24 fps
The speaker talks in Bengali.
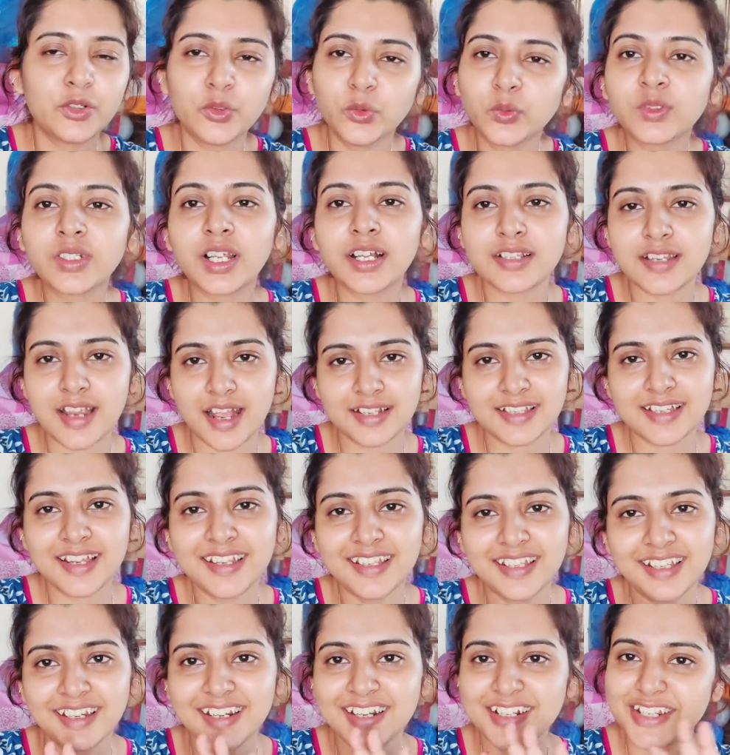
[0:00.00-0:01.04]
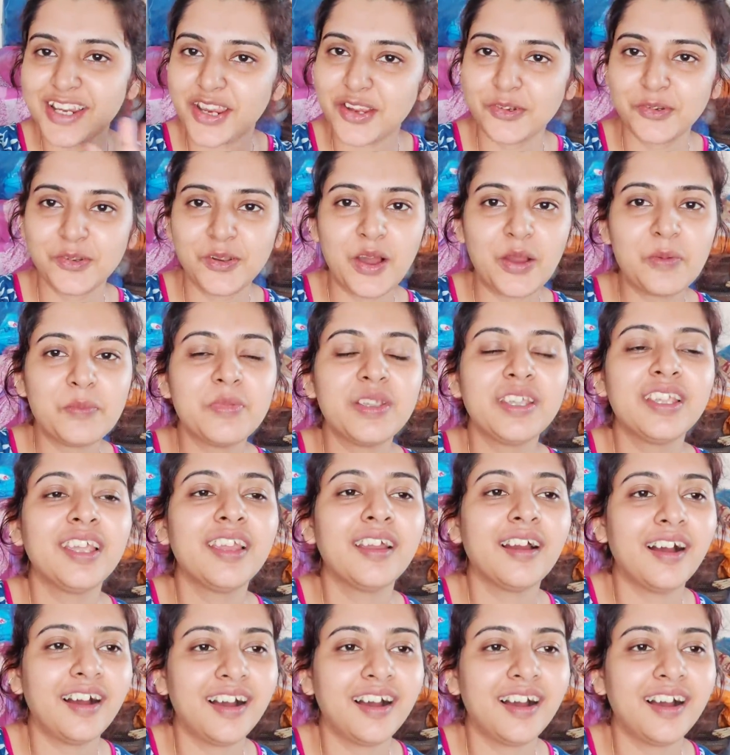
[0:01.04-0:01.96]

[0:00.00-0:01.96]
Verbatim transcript: টুকটাক যা যা নেওয়ার সেগুলো আমি